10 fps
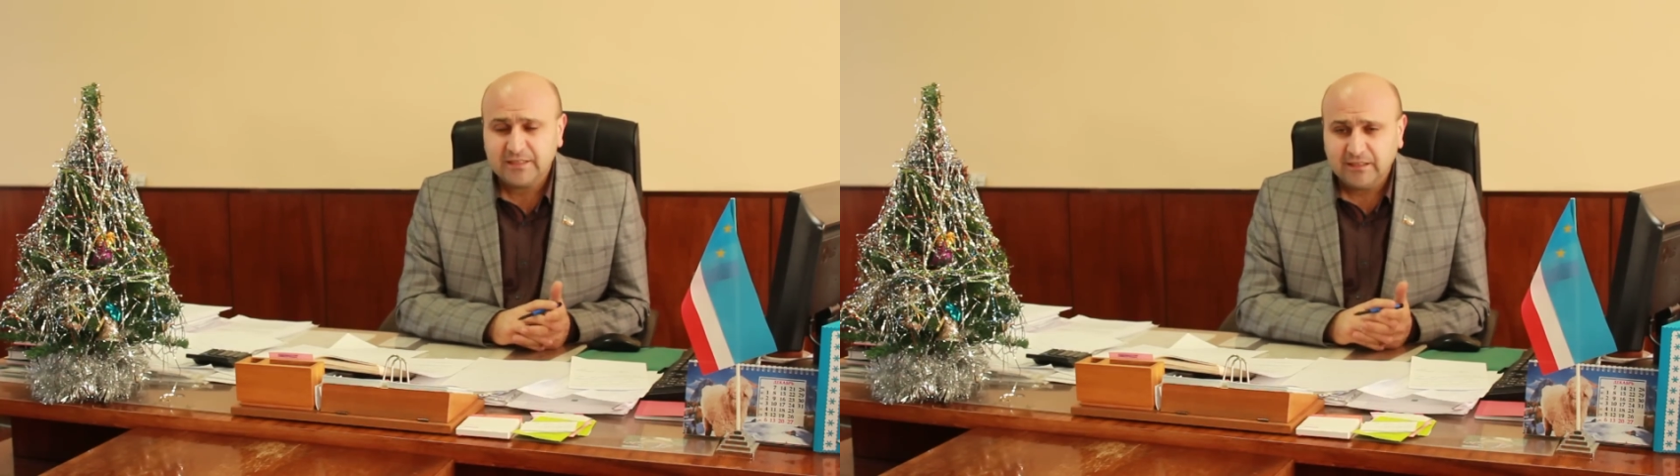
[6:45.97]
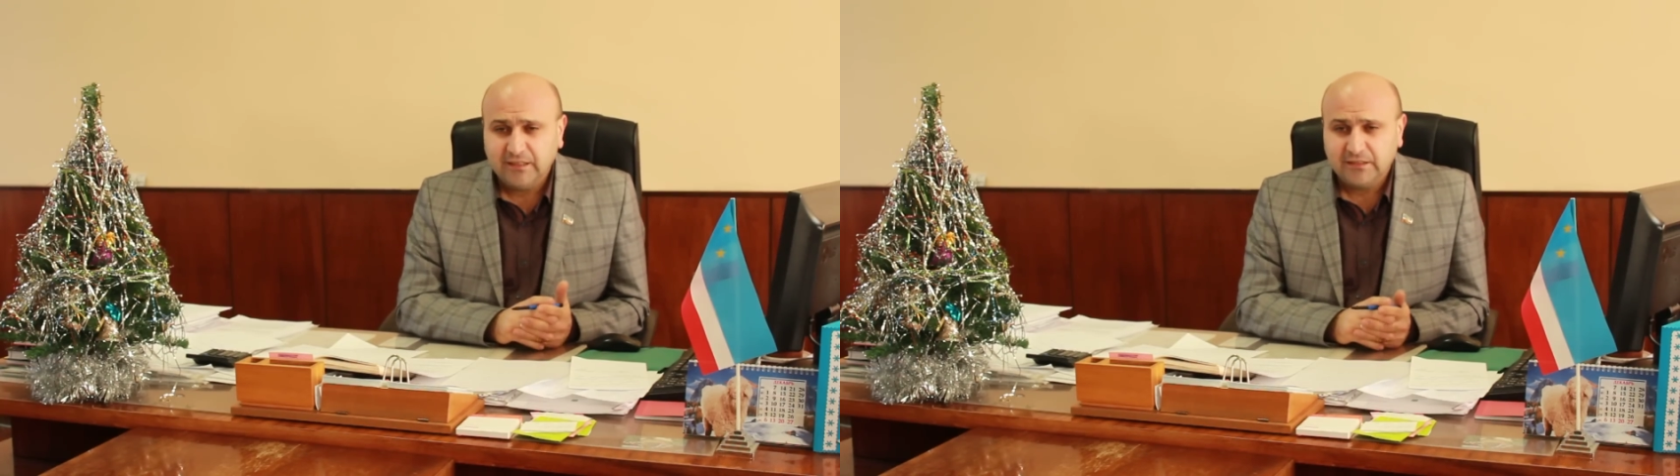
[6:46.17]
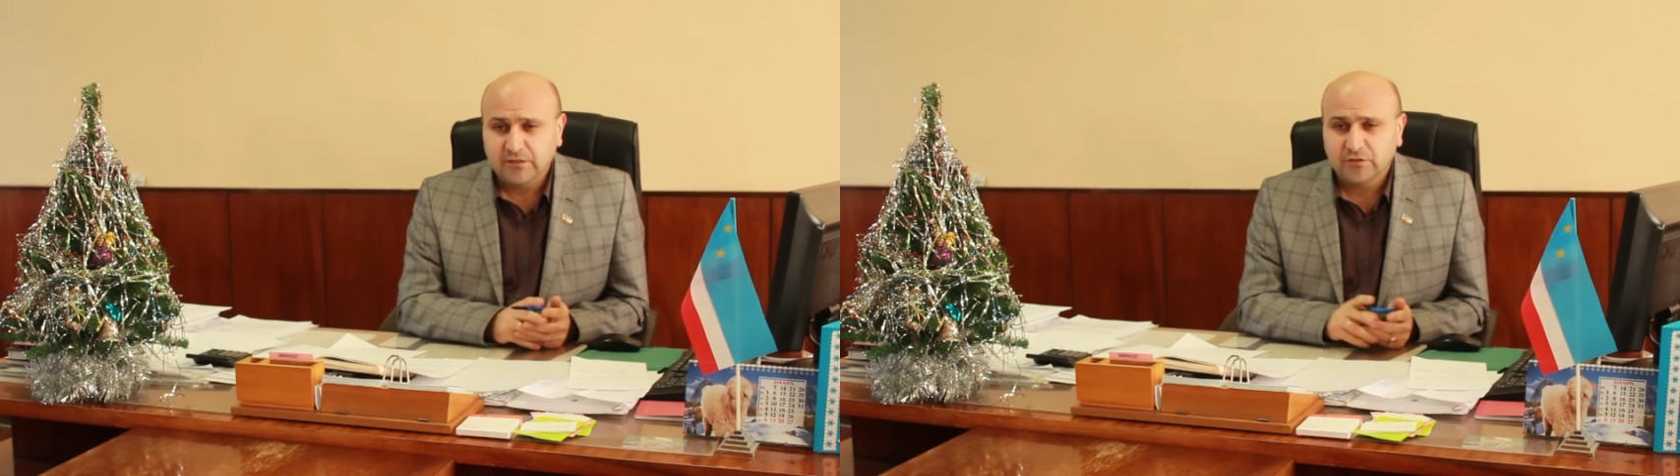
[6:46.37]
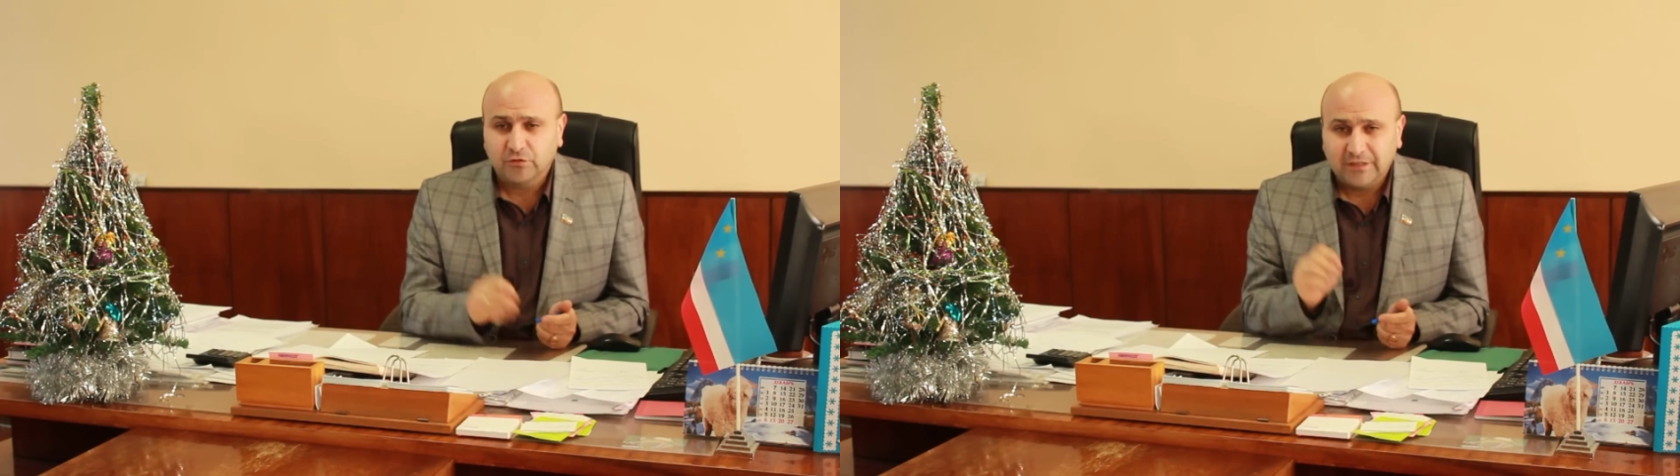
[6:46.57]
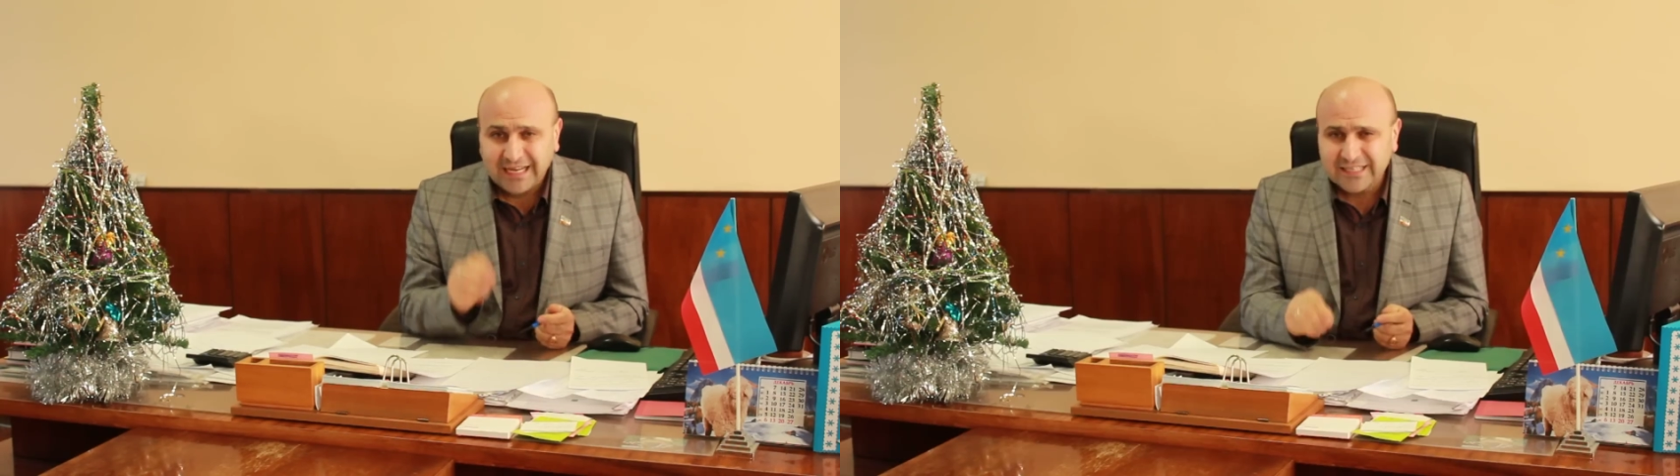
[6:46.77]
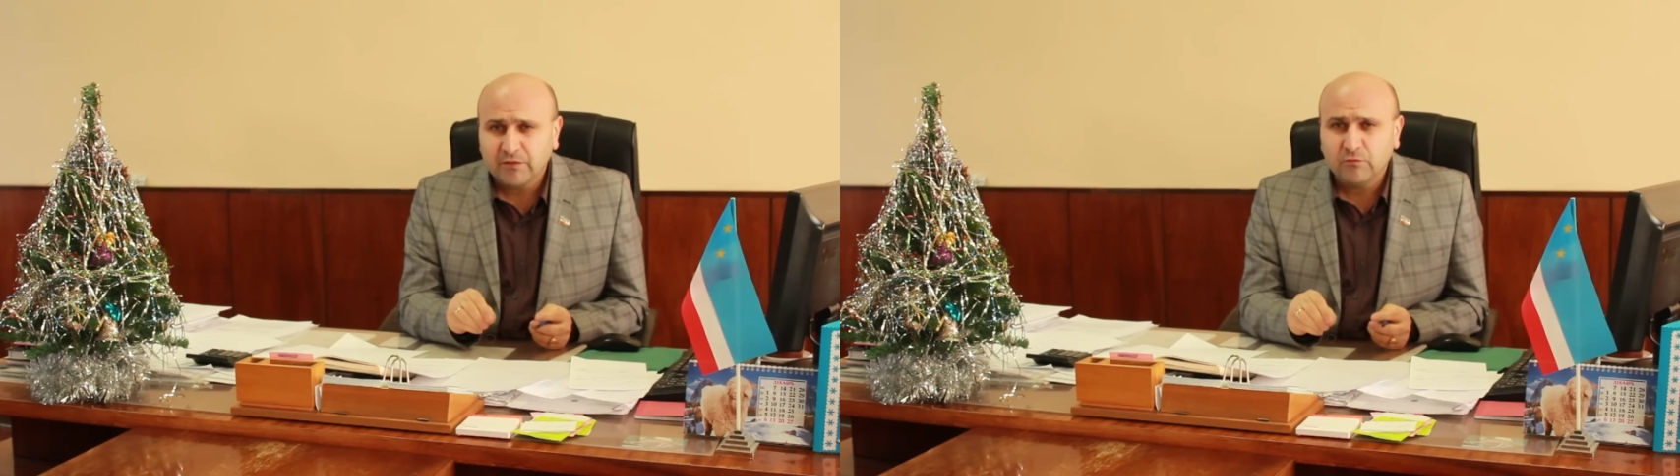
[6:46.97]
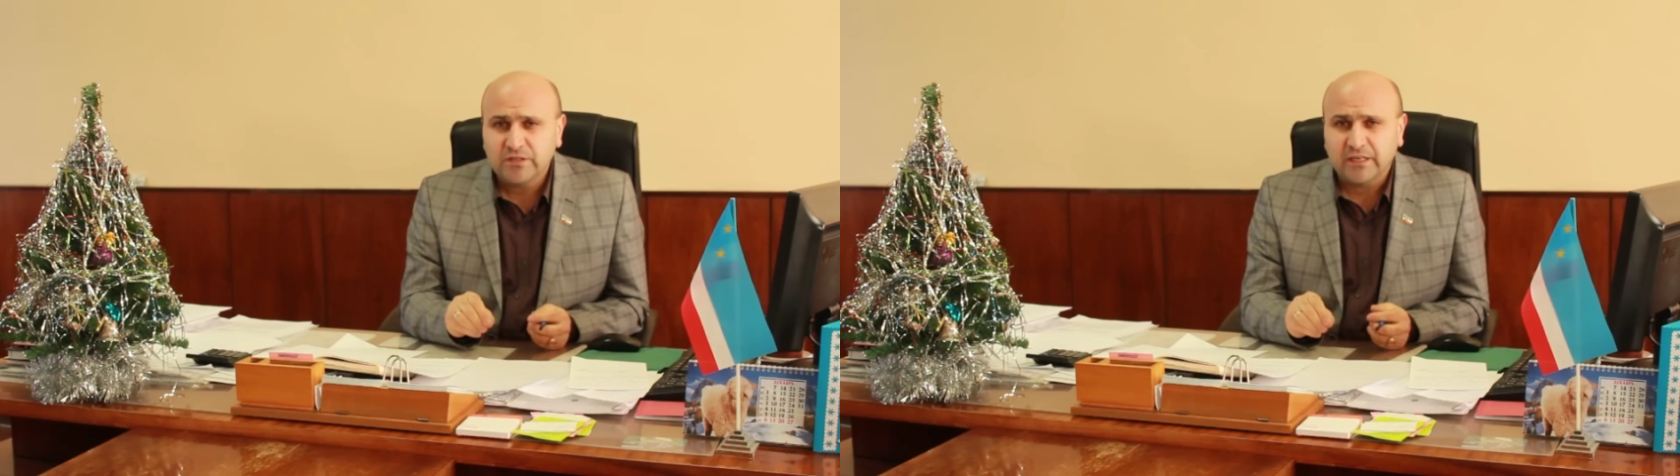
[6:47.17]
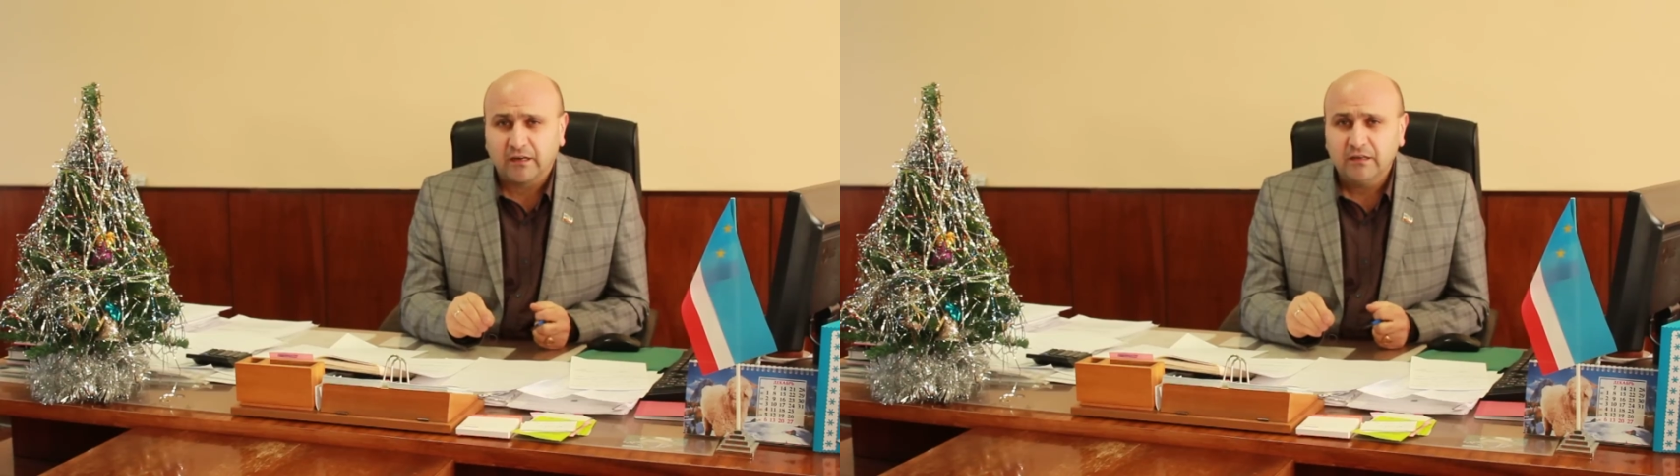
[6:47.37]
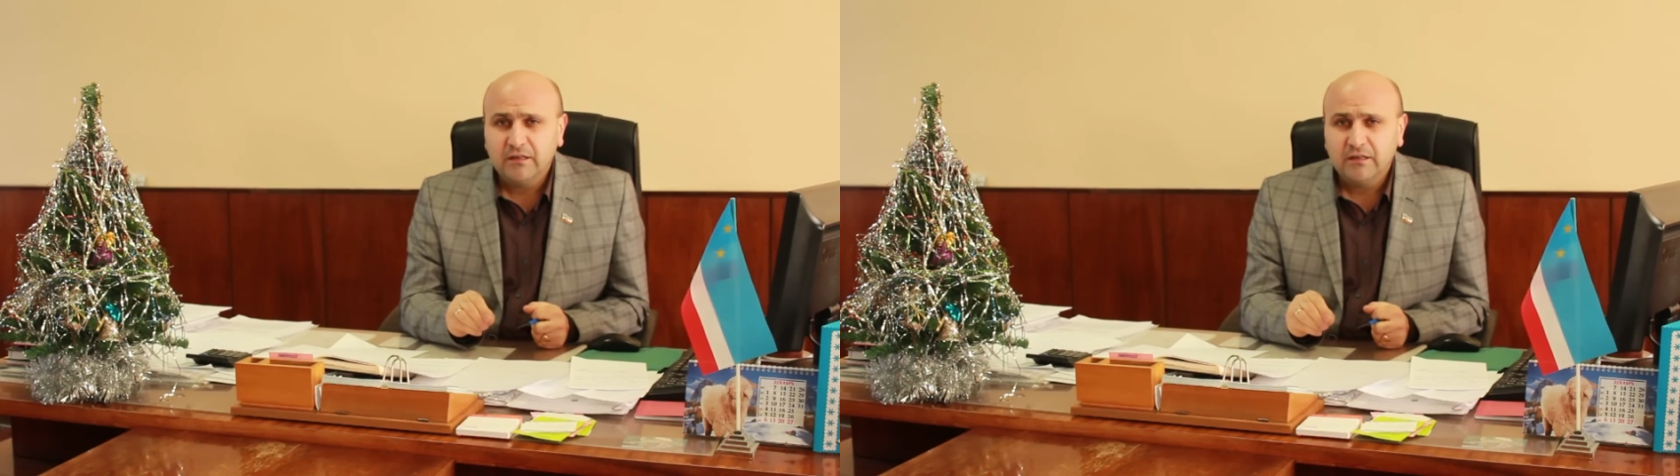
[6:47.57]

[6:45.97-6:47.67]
согласен, что наше озеро